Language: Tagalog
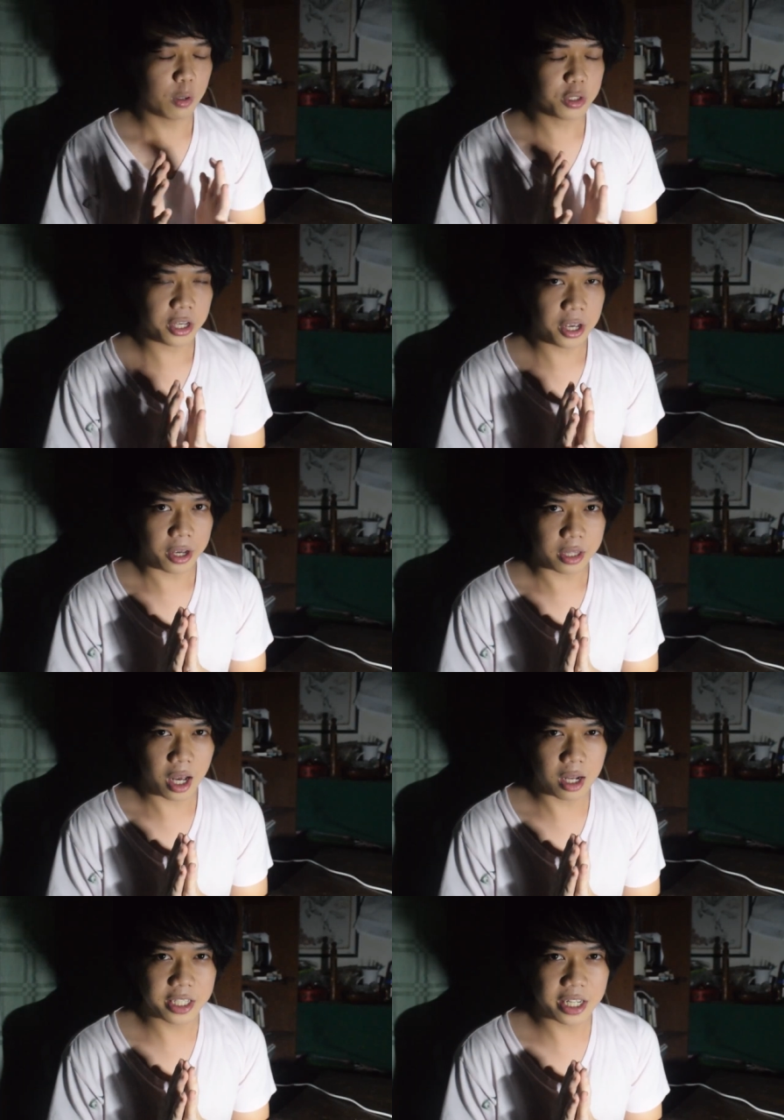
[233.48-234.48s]
Pero sige,
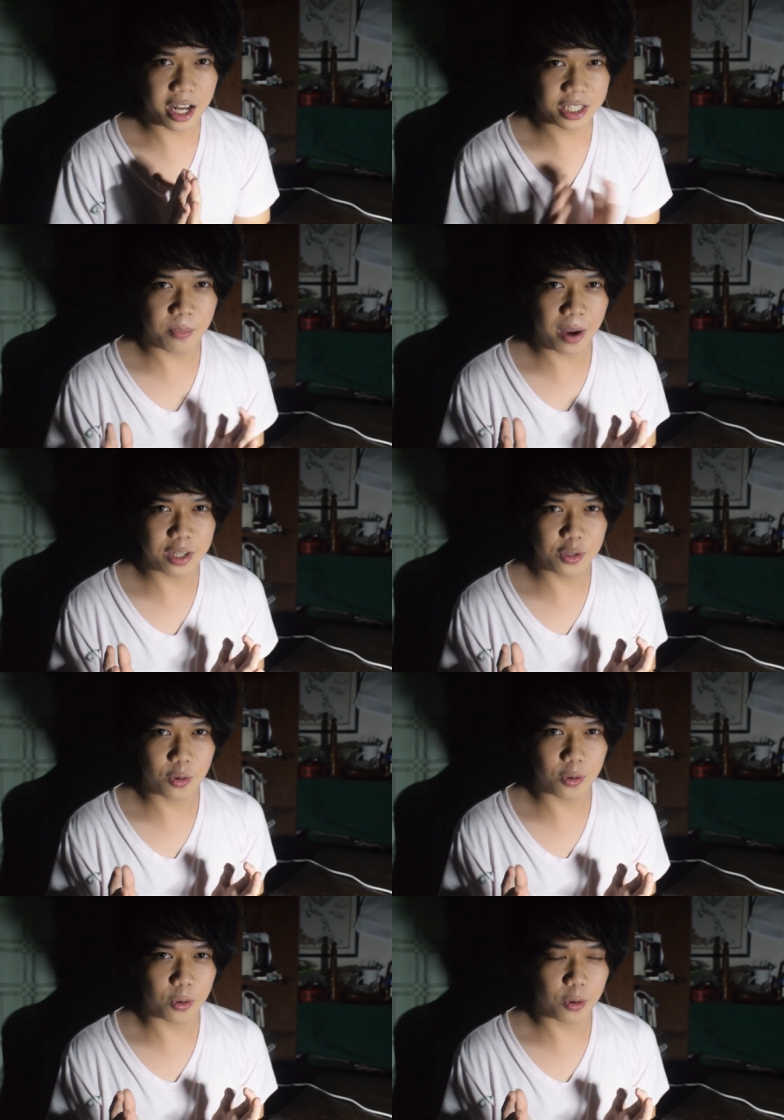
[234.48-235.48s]
dahil sinasamahan niyo
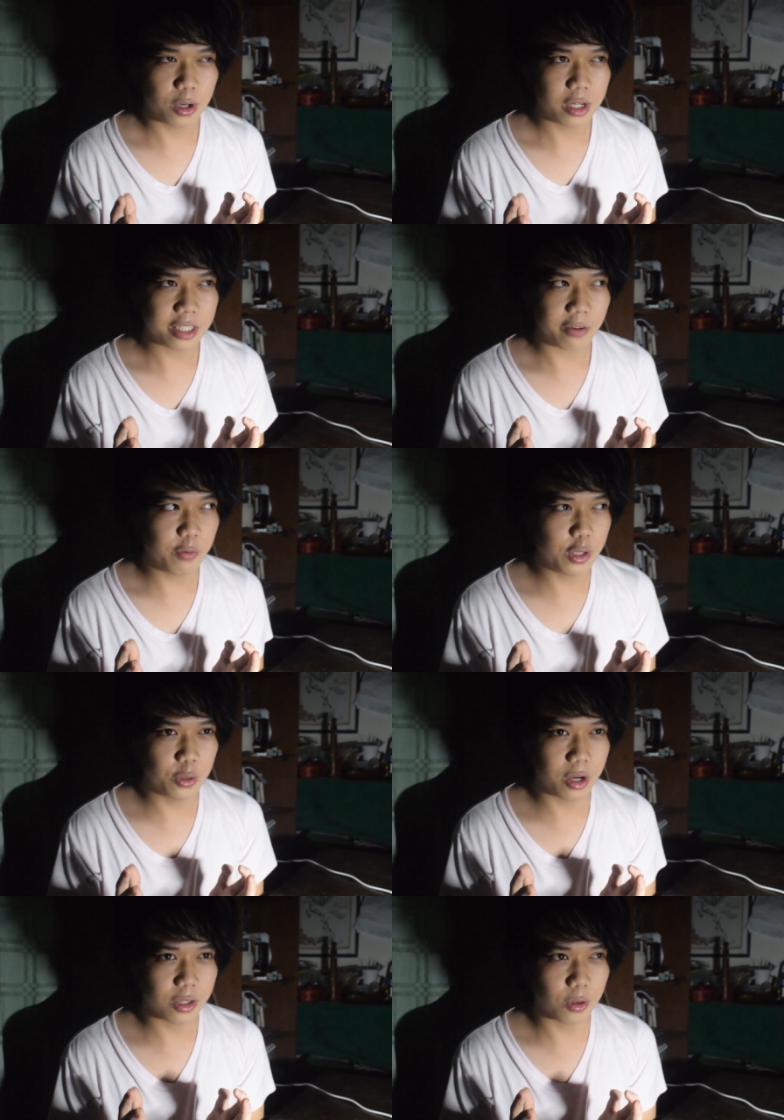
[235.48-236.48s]
ko sa
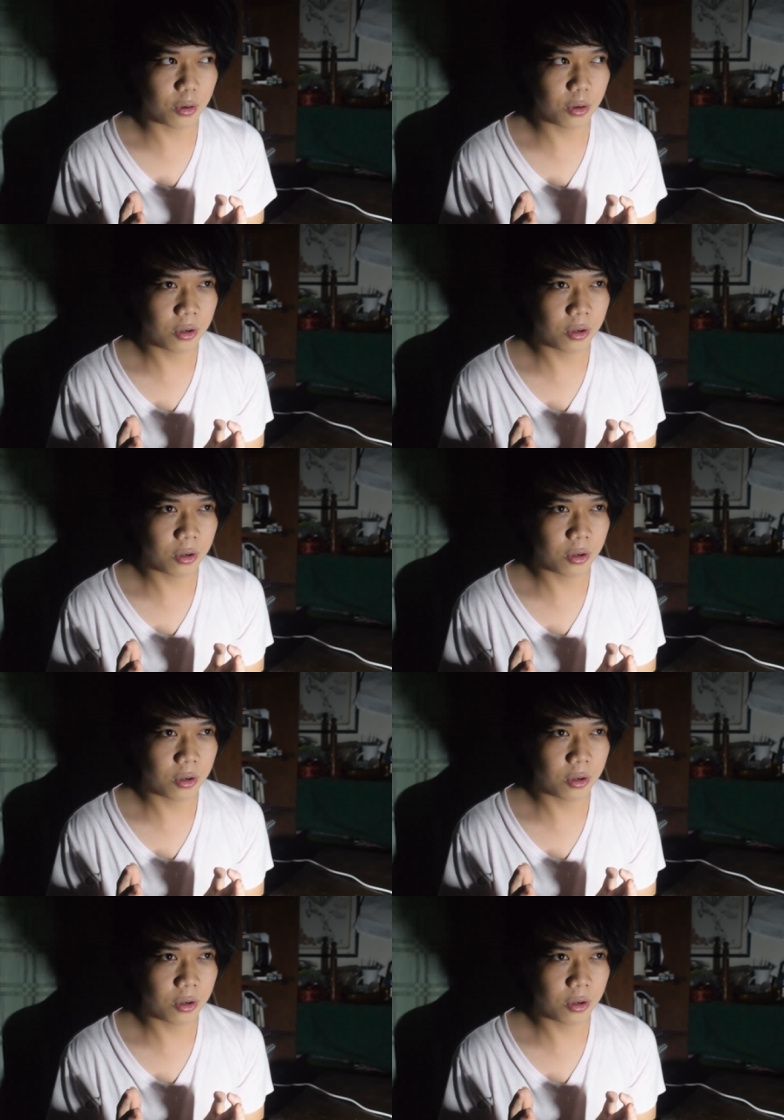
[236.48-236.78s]
video na to,